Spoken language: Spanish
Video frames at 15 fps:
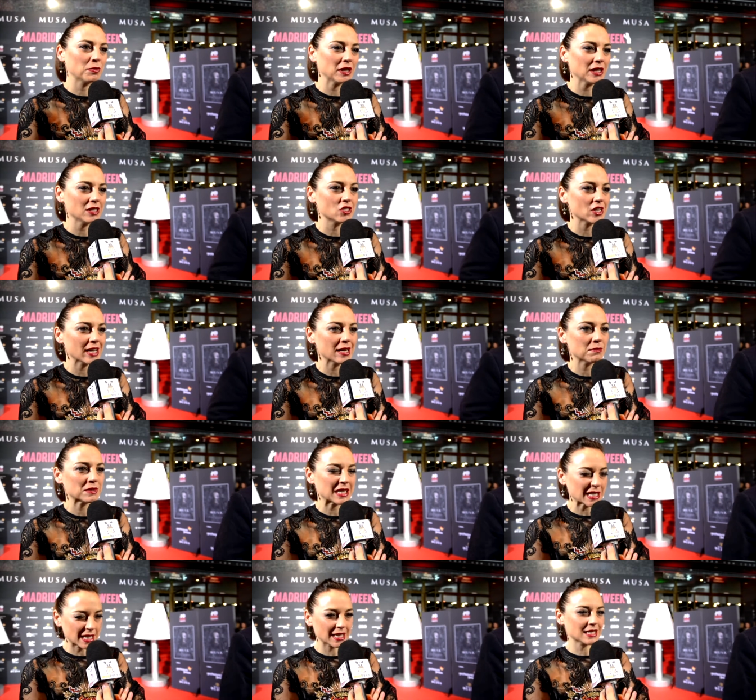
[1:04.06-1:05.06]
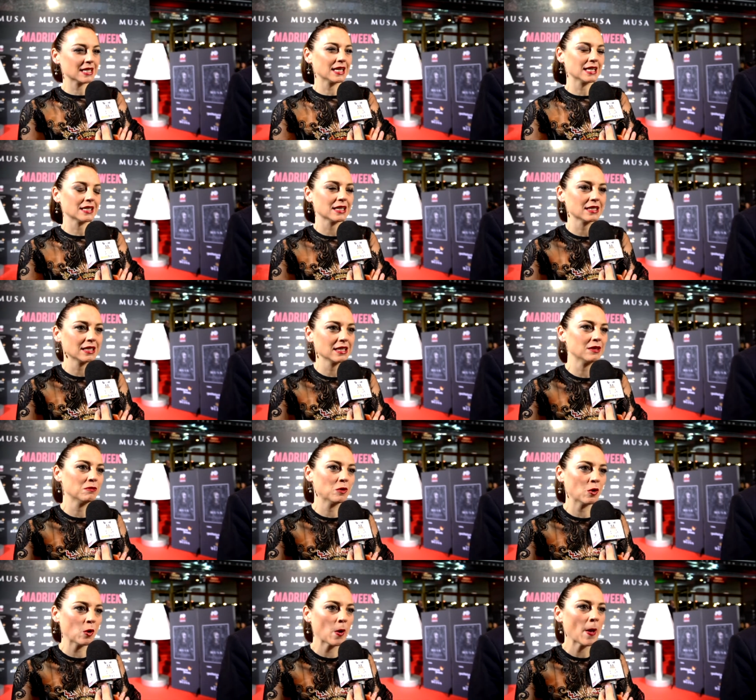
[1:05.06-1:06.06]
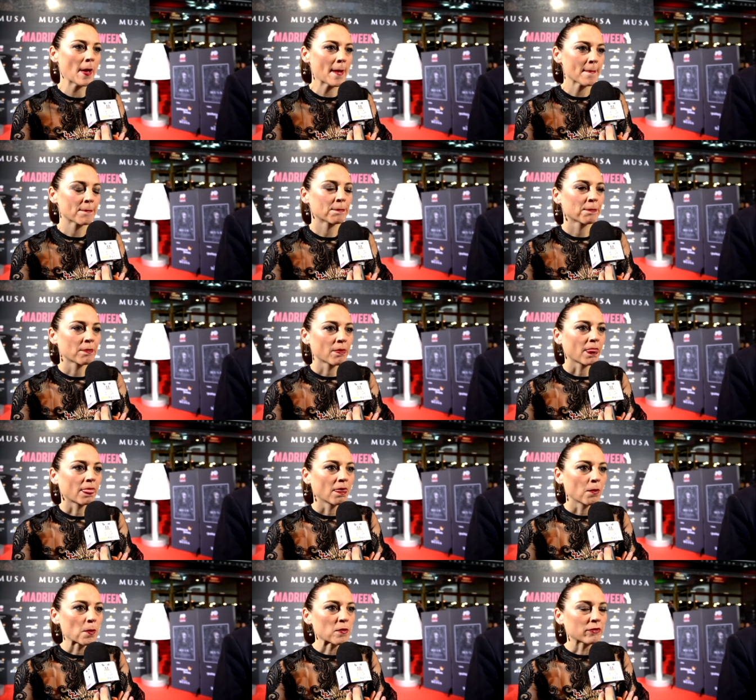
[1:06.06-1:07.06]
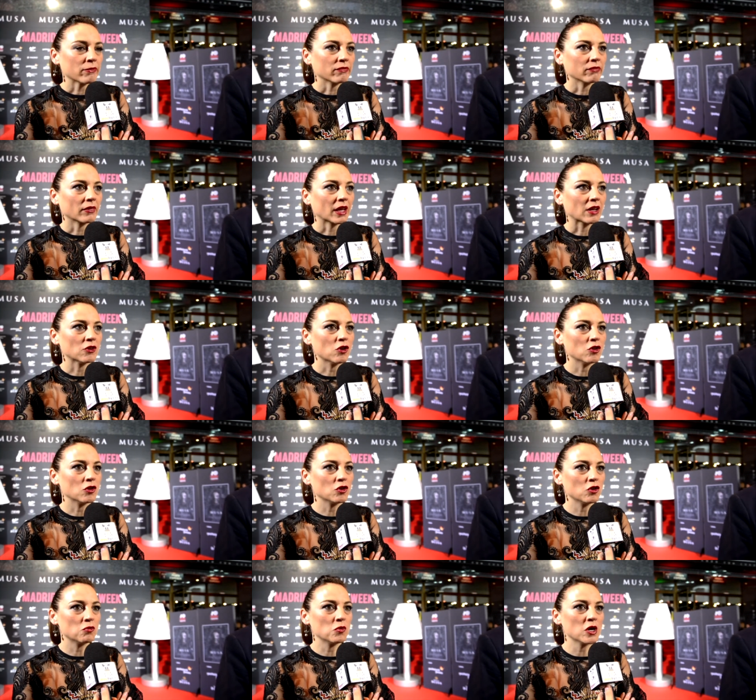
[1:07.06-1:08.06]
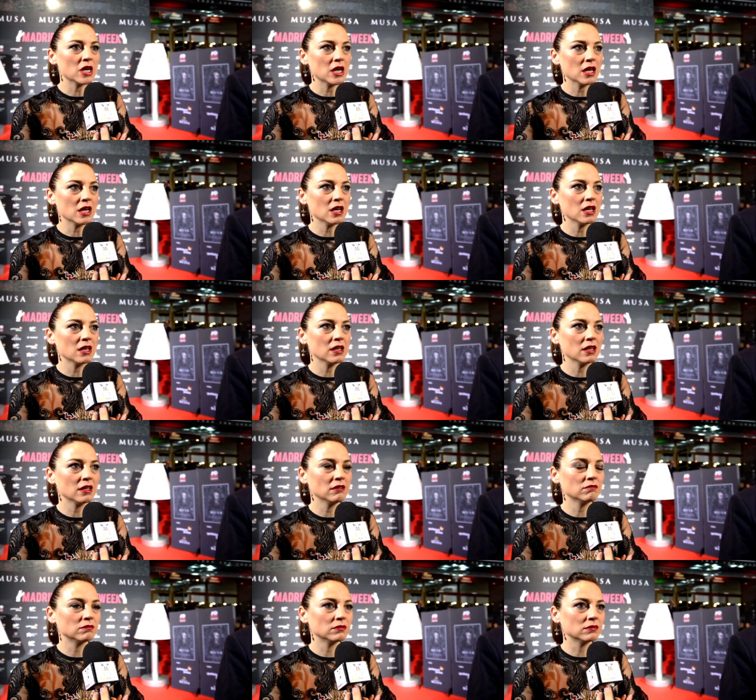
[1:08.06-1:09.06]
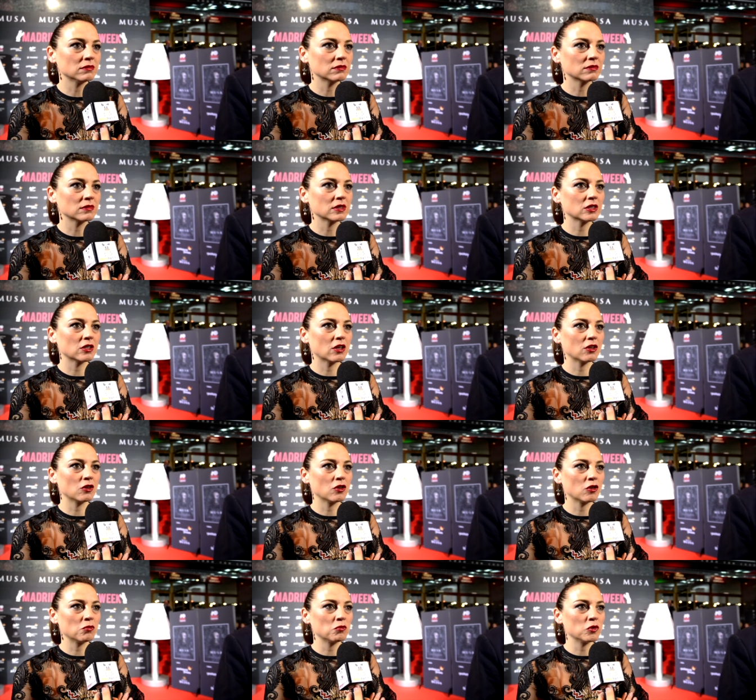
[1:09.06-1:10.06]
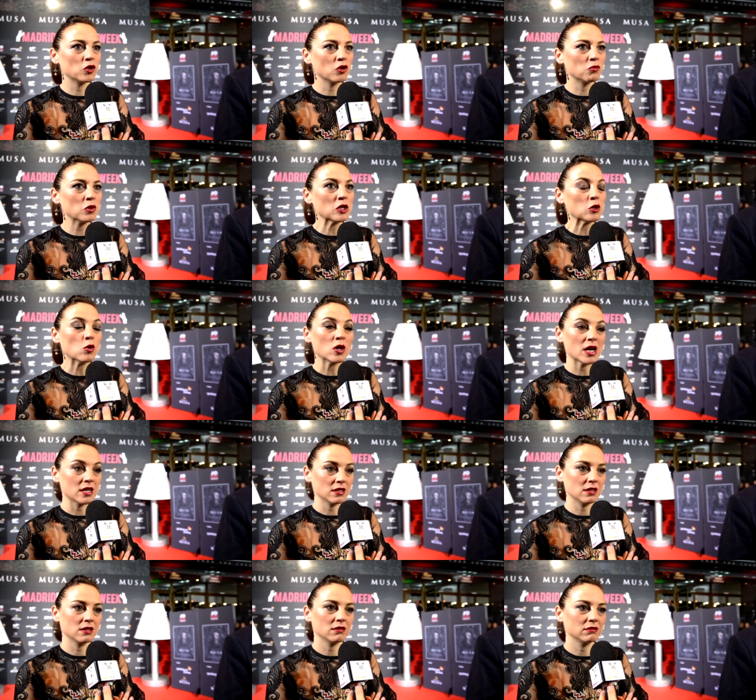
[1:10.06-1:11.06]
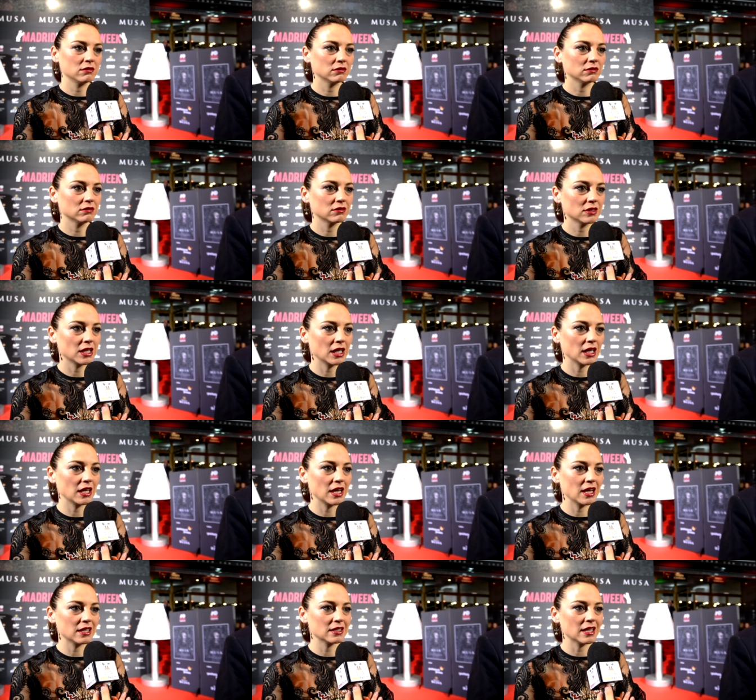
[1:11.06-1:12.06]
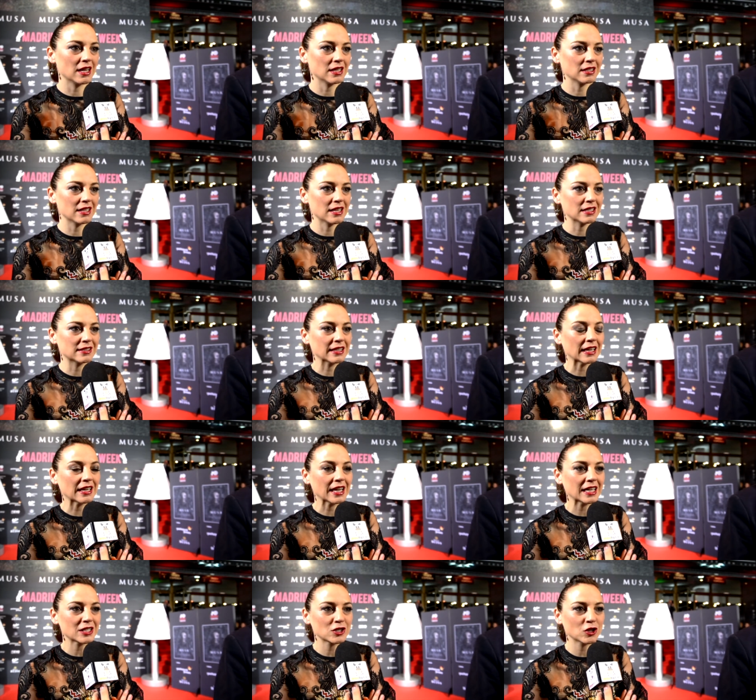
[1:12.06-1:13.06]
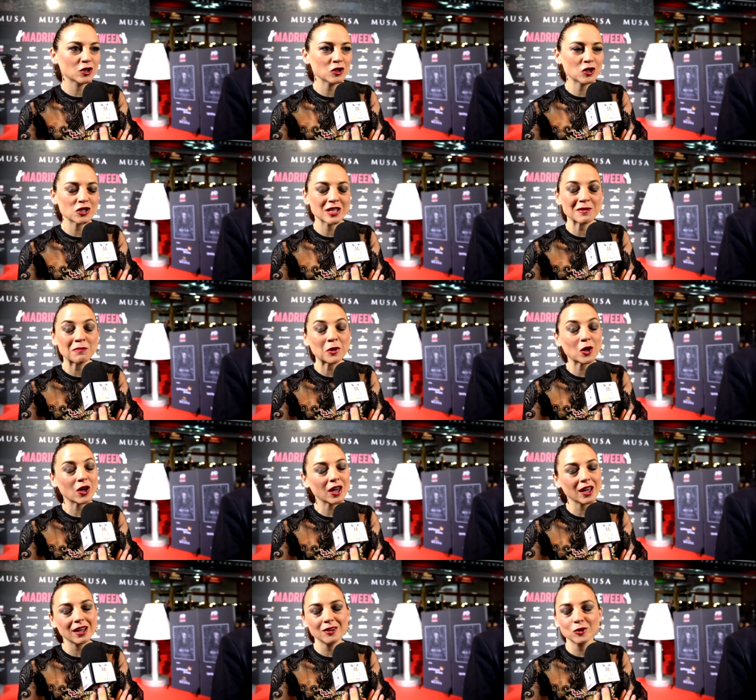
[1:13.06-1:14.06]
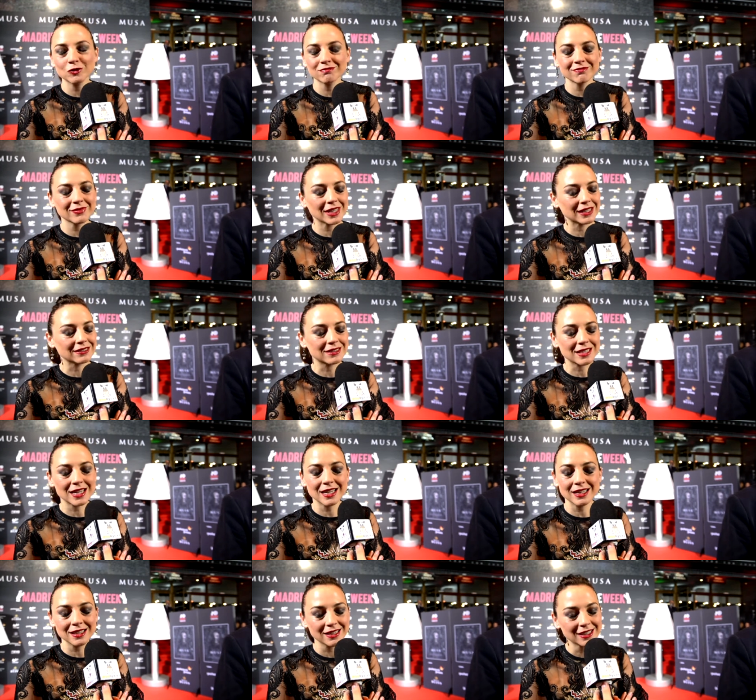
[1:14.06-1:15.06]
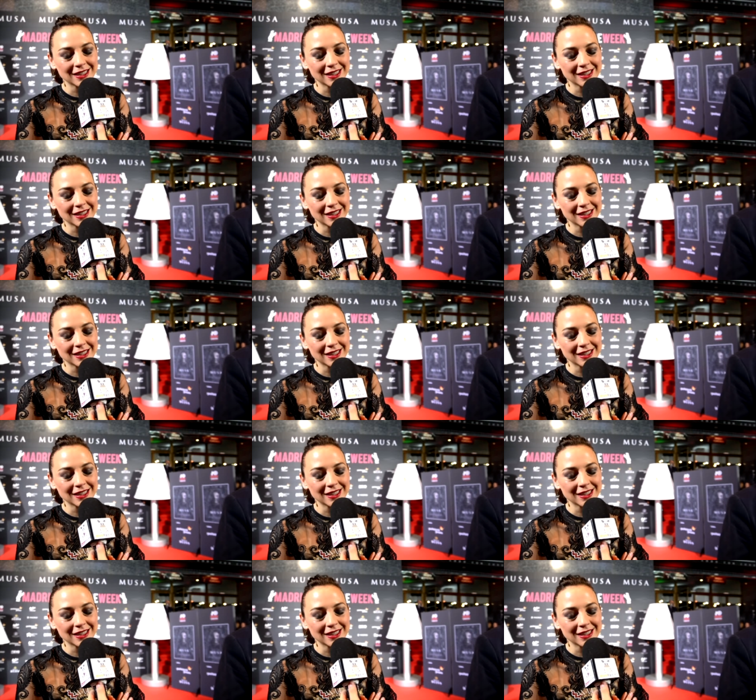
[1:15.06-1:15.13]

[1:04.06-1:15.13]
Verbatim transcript: P.D. James, las clásicas, así como no, no, muy, no, muy duras. O sea, la, de Stieg Larsson, no sé por qué entré